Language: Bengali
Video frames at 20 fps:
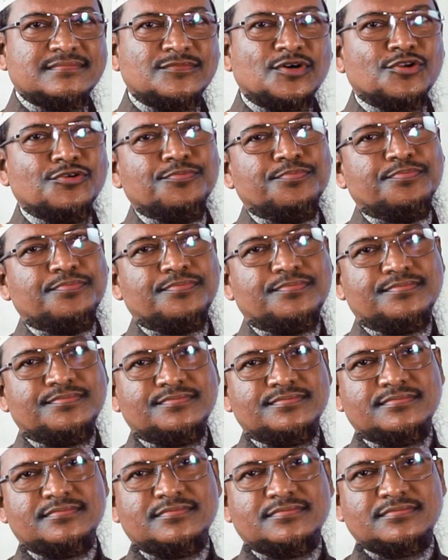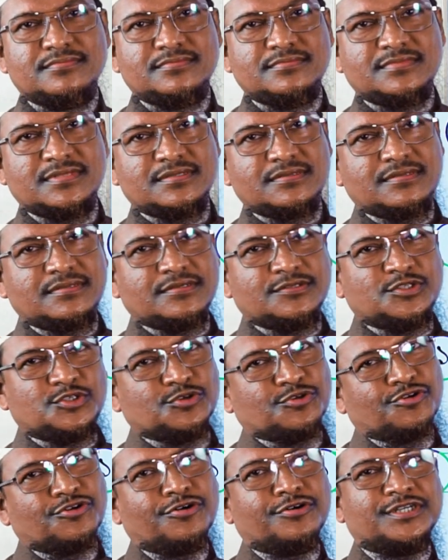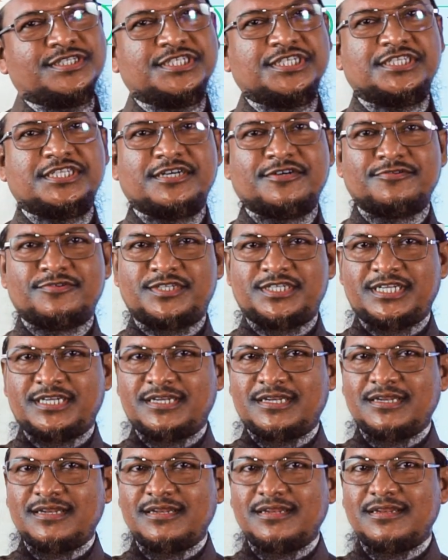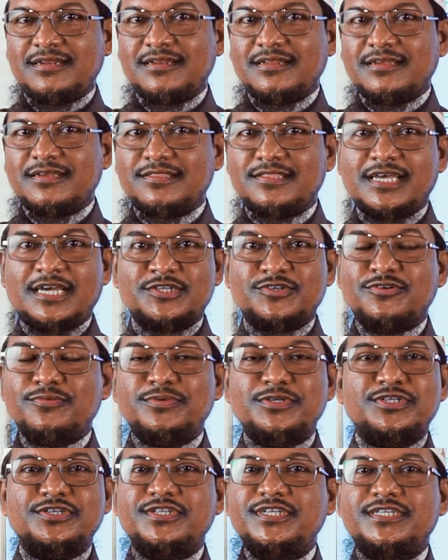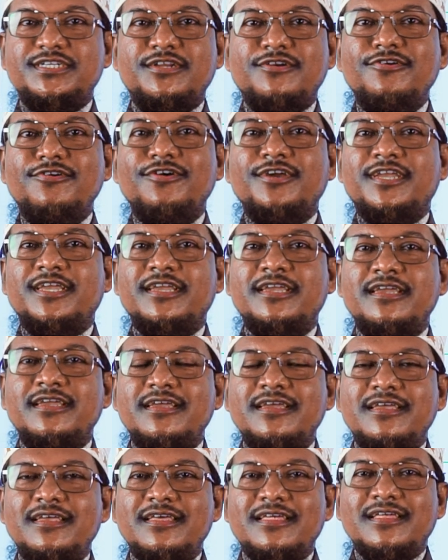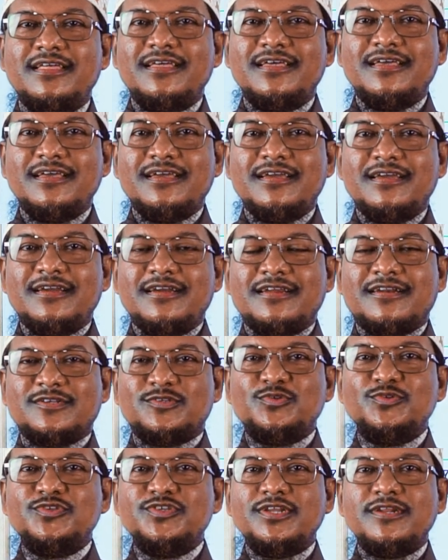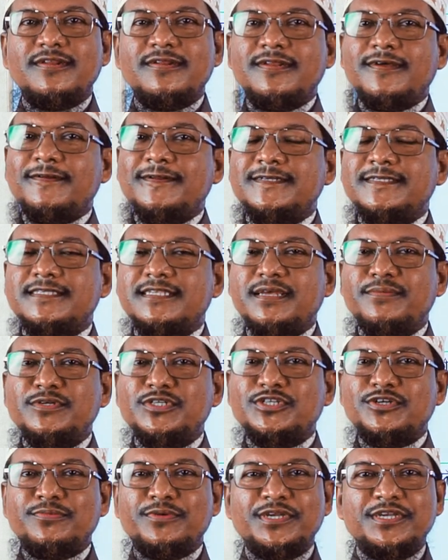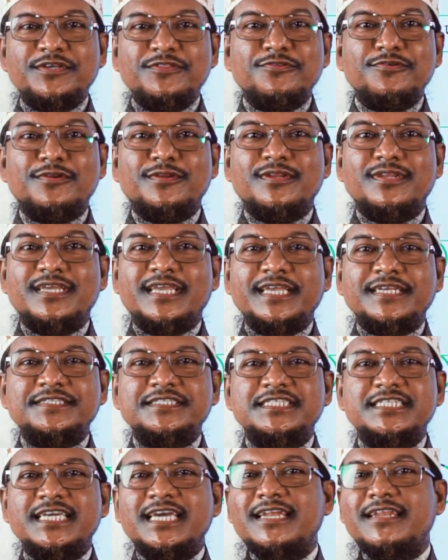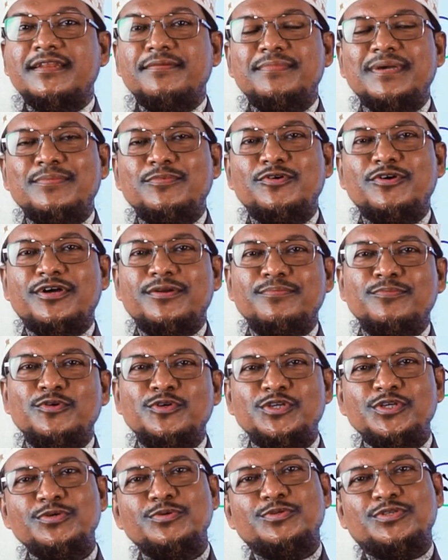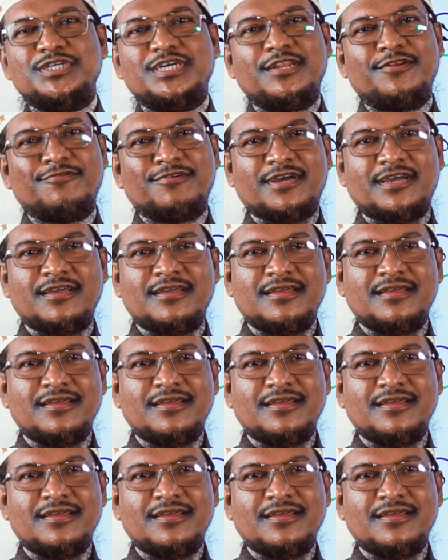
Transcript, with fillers: মানব যোগ হওয়ার চেষ্টা করছেন কিন্তু আসল বিষয়টি এটা নয় রাসুল সাল্লাহ ইসলামের সময় কিন্তু এই চেয়ারের ব্যবহার মোটেও ছিল না